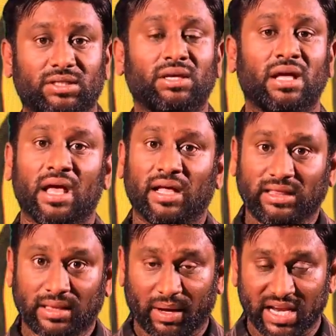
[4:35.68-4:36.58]
வந்து
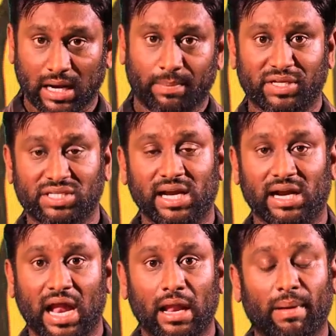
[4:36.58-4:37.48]
இந்த மாதிரியான
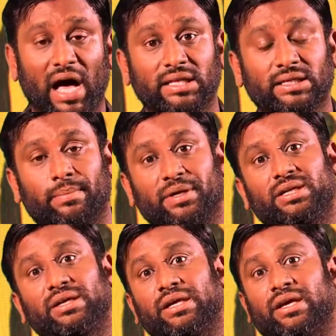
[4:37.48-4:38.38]
பிரச்சனைகளால்
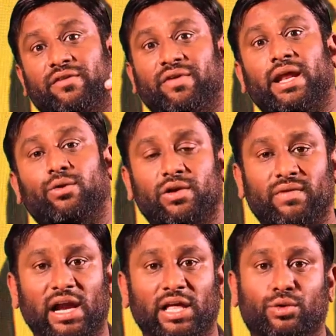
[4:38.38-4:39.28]
பாதிக்கப்பட்டு வேற ஒரு
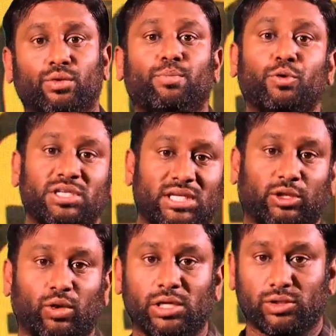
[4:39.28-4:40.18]
வேலைக்கும்
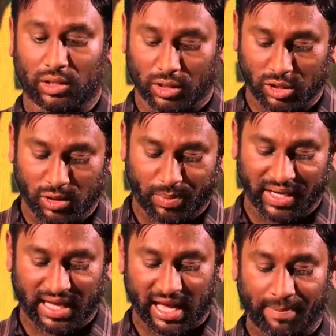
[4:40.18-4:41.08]
புதுசாக தொழில் தொடங்குறதுக்கும்
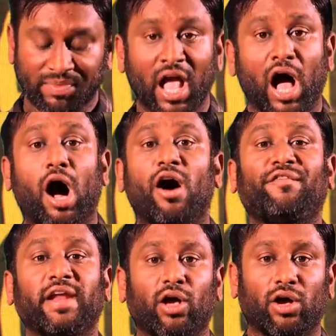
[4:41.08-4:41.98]
போயிருக்காங்க
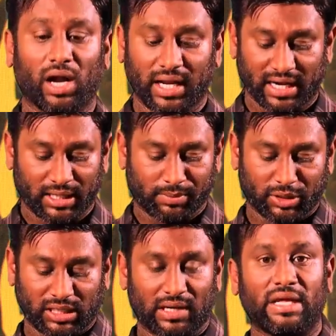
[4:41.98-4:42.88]
ஆப்பிரிக்கா காண்டினென்ட்டை
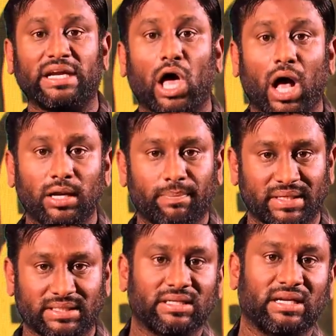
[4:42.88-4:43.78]
பொறுத்தளவில் நாலு
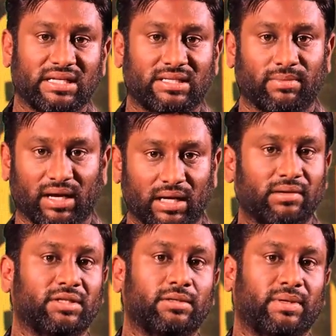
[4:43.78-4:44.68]
பர்சன்டேஜ்
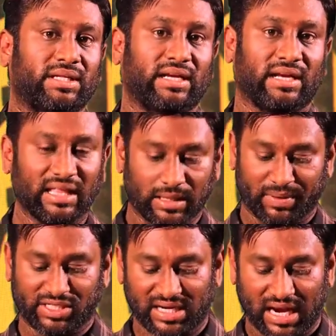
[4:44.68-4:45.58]
மக்கள் வந்து பார்த்தீங்கன்னா இந்த
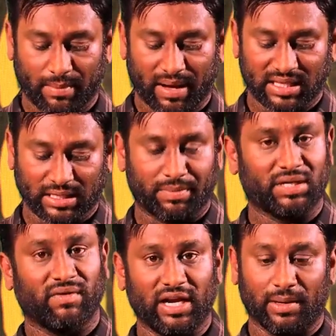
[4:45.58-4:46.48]
பிரச்சனையால்
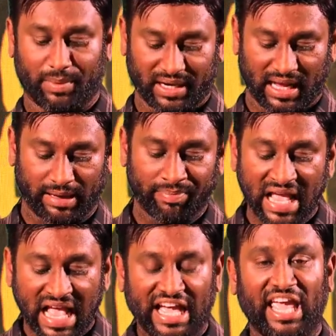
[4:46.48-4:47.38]
பாதிக்கப்பட்டு வெளியில் போயிருக்காங்க
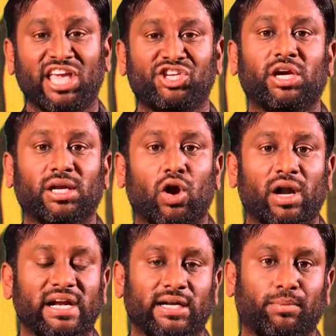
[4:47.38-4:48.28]
ஏஷியன்
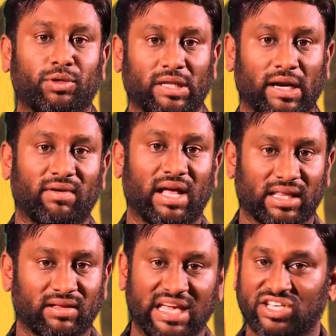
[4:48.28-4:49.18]
காண்டினென்ட்டை பொறுத்தளவில்
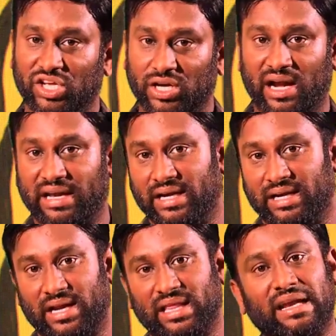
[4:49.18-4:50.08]
அதாவது ஏஷியன்
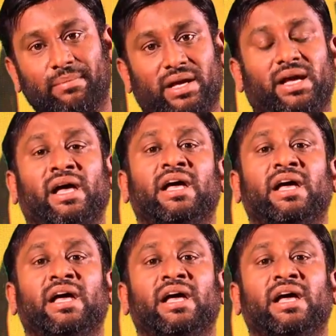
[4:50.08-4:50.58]
காண்டினென்ட்டில் தான் நம்ம